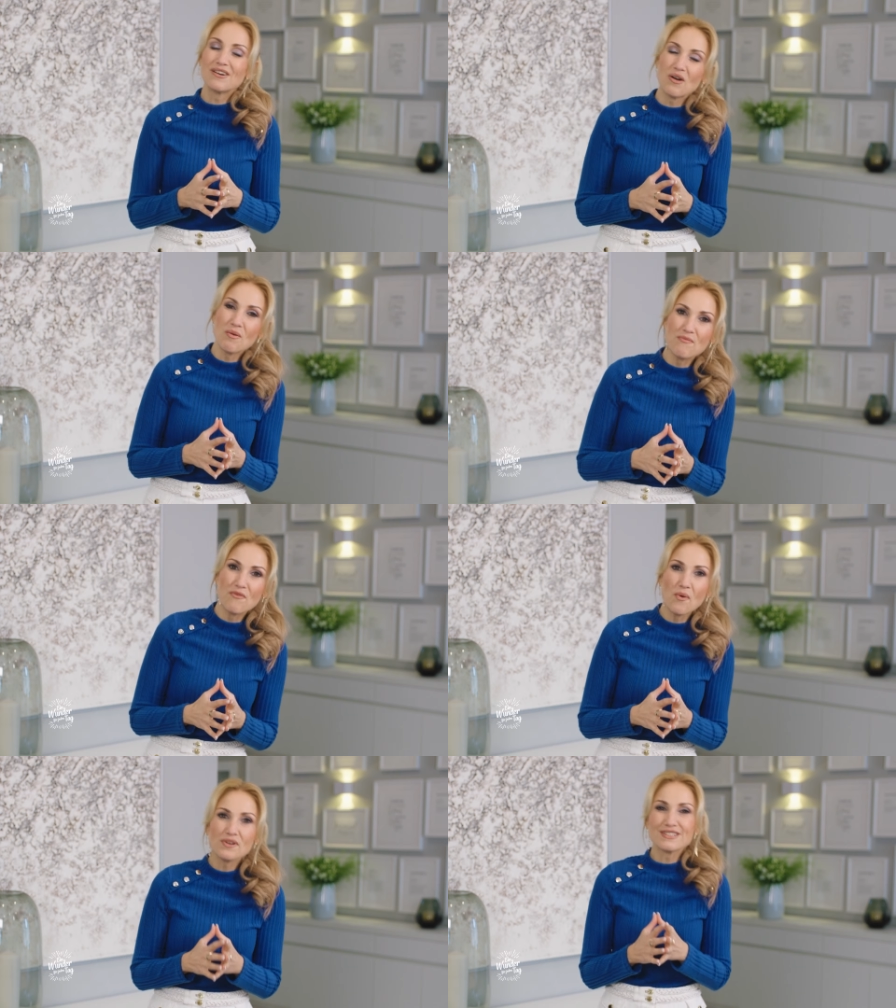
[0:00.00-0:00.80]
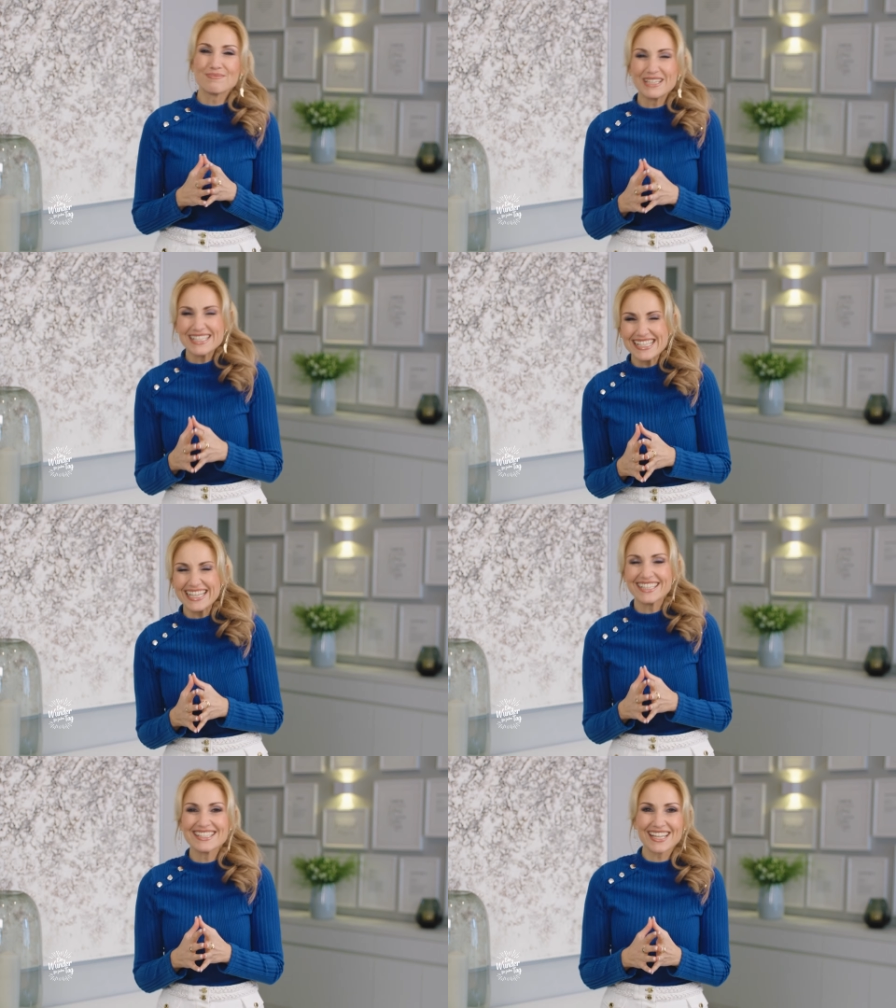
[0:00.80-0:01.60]
obwohl es mir
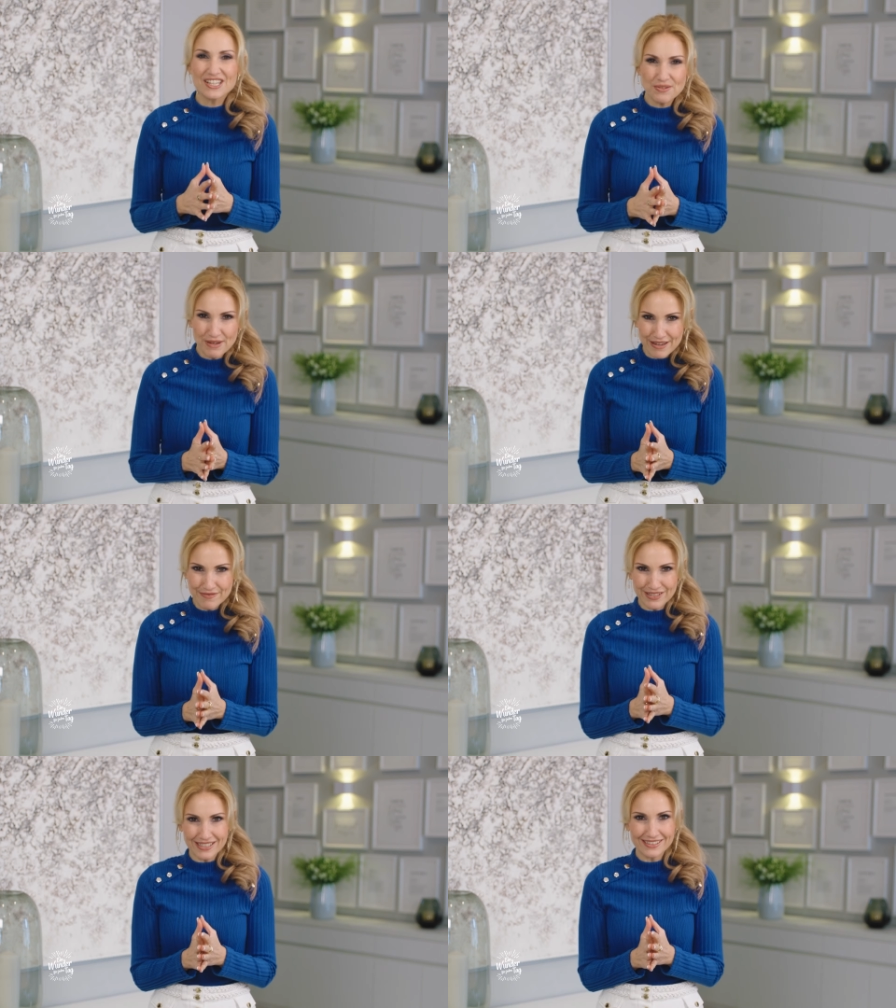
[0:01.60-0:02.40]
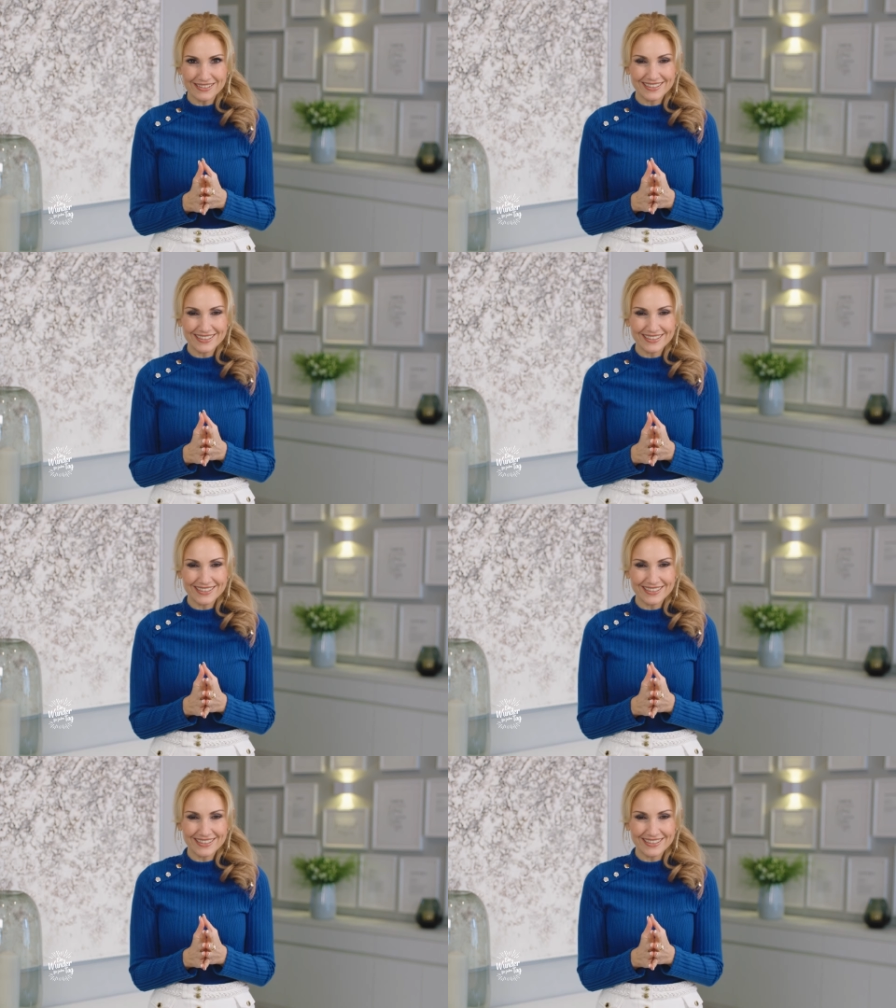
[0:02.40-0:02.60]
sehr, sehr schwer fiel.